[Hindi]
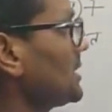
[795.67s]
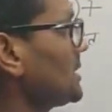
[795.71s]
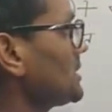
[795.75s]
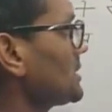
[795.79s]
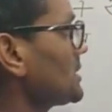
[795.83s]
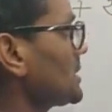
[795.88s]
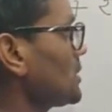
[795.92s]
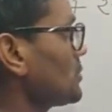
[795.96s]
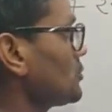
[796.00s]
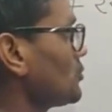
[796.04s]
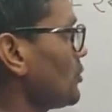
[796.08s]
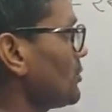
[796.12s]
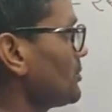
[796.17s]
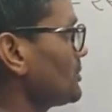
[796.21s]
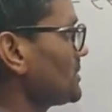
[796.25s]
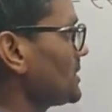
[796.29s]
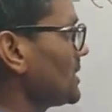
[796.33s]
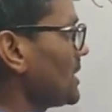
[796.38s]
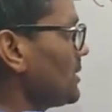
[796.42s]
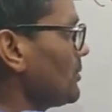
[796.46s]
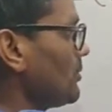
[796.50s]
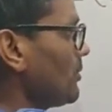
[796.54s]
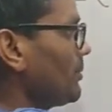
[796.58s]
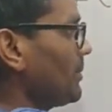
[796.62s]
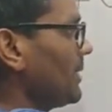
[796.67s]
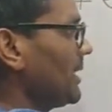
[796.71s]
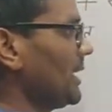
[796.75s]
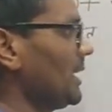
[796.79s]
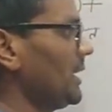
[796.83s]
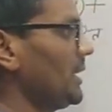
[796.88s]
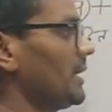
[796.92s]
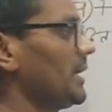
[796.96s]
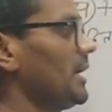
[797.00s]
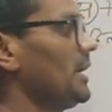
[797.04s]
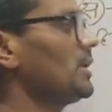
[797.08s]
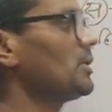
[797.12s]
इसका जो ऑप्शन है वो पहला
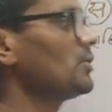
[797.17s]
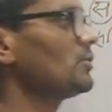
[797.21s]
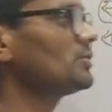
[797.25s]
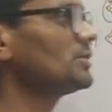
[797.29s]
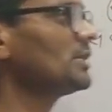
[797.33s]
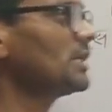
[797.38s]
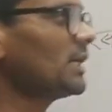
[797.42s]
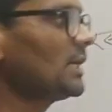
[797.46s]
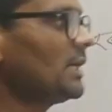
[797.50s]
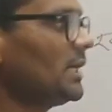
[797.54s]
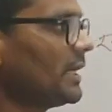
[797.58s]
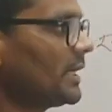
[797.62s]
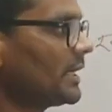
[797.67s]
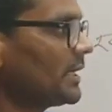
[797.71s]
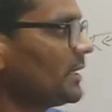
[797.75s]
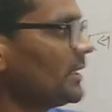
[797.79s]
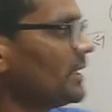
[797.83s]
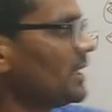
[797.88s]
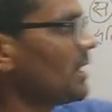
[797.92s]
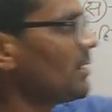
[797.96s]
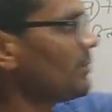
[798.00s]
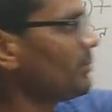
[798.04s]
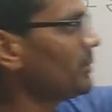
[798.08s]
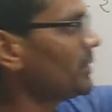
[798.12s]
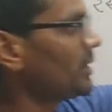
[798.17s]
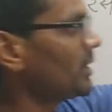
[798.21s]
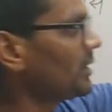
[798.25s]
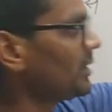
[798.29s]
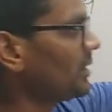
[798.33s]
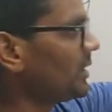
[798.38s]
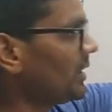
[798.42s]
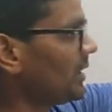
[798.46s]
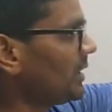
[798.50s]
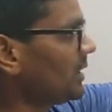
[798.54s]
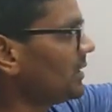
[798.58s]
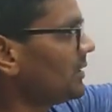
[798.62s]
ही राइट हो जाएगा लेकिन यहाँ पर
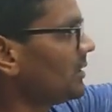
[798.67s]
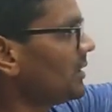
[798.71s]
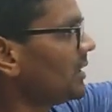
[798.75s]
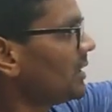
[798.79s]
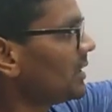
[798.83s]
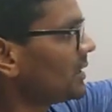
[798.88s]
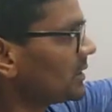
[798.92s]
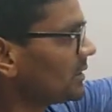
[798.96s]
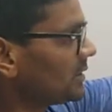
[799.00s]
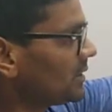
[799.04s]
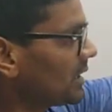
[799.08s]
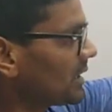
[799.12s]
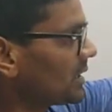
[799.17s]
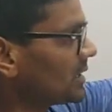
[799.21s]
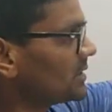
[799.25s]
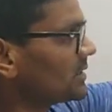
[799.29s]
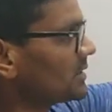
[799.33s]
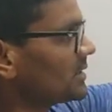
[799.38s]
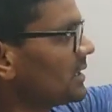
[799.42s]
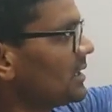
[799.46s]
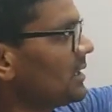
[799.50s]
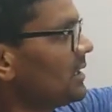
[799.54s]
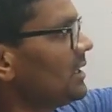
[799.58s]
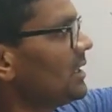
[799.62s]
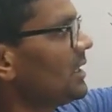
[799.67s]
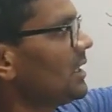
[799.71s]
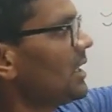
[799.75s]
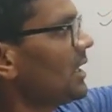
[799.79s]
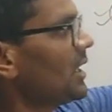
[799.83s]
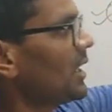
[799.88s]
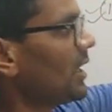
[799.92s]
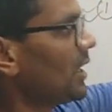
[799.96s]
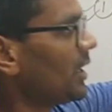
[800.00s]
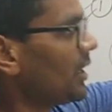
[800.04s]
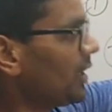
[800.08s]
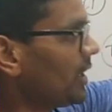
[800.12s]
निर्धन जल
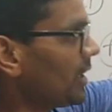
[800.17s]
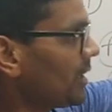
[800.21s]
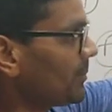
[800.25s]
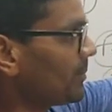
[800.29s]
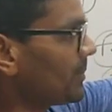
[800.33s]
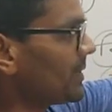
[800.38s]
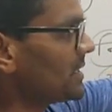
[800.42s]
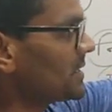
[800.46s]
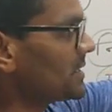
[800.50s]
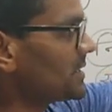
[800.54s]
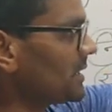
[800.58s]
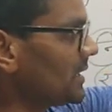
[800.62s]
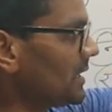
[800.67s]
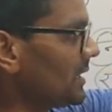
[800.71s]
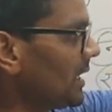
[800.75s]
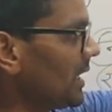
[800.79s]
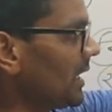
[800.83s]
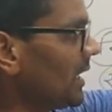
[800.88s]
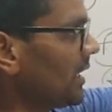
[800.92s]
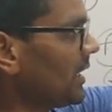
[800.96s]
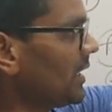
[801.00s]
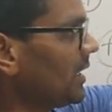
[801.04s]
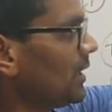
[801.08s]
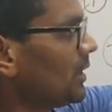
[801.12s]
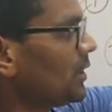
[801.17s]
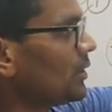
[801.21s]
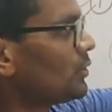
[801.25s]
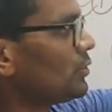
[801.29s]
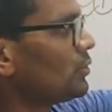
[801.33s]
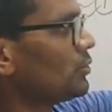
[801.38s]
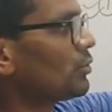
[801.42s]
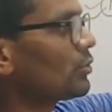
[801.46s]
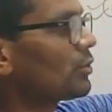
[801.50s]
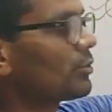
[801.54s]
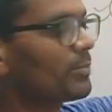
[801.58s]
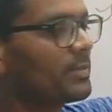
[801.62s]
निर प्लस ए है
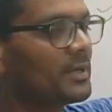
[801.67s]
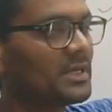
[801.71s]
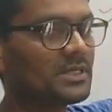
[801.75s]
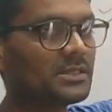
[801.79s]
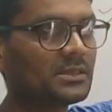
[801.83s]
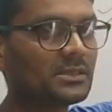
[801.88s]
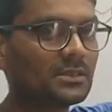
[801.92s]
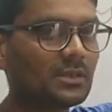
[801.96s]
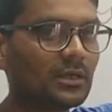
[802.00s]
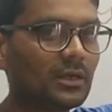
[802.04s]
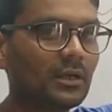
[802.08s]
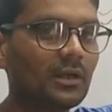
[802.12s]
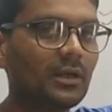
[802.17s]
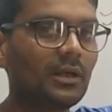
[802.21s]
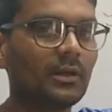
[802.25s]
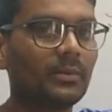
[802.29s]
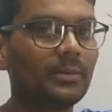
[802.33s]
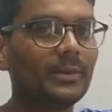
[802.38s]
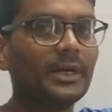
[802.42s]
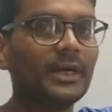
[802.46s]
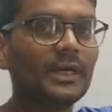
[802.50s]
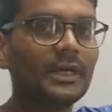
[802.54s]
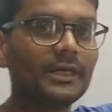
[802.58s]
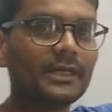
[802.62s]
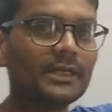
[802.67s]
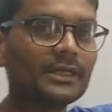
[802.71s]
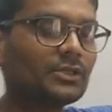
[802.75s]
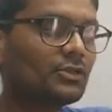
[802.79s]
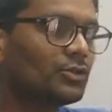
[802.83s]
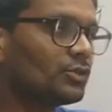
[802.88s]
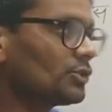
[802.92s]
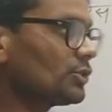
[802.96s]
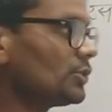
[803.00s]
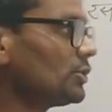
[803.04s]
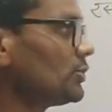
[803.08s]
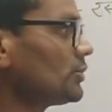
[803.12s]
दूर प्लस लब ये
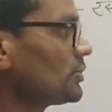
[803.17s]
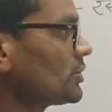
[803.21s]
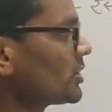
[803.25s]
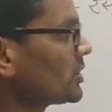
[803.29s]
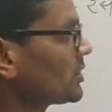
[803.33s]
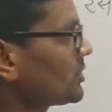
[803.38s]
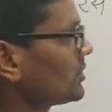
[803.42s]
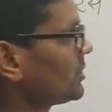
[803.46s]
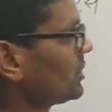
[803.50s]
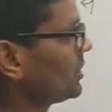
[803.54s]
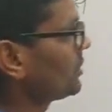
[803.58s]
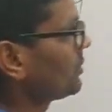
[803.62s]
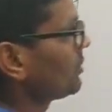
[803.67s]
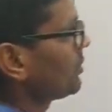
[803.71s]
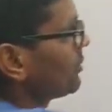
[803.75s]
दो तीनों